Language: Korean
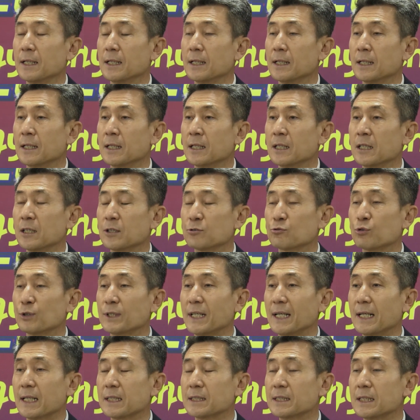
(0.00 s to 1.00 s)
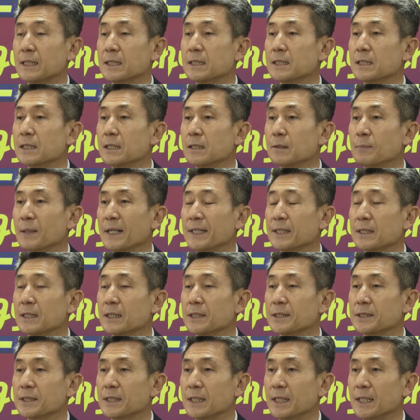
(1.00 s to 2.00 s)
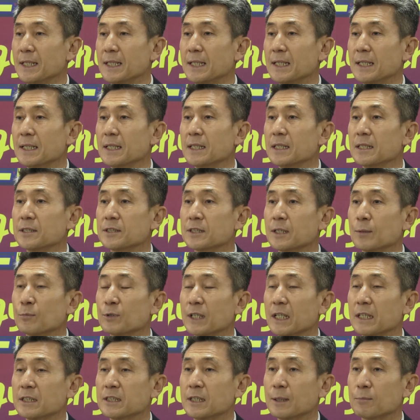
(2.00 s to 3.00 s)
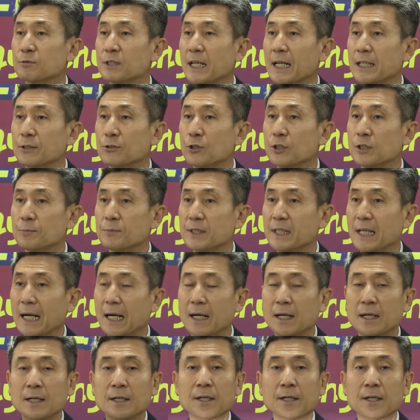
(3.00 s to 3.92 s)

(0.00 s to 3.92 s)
어, 투자 확정을 받은 것이 전부 다 십사 조입니다.